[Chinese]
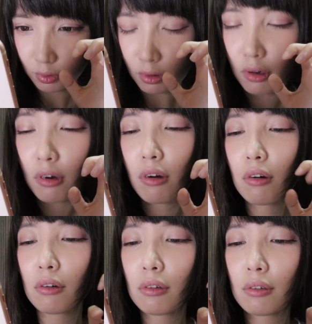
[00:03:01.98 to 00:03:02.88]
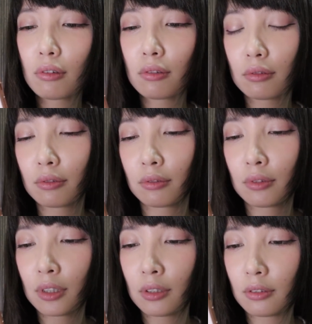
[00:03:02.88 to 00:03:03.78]
哦，
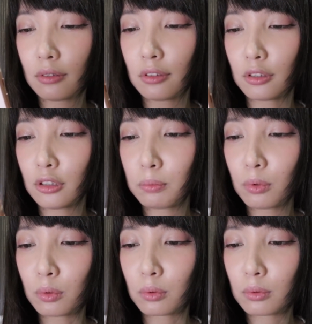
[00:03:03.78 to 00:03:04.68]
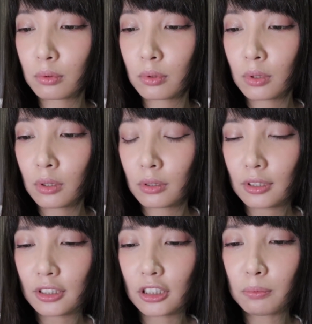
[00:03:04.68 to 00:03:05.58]
这只是不。
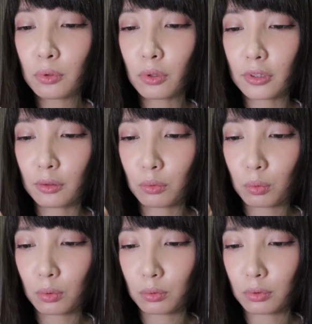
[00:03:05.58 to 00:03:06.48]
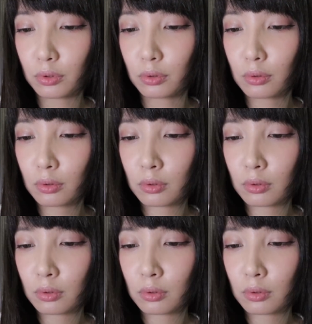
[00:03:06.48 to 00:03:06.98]
那指示布有点多，就是。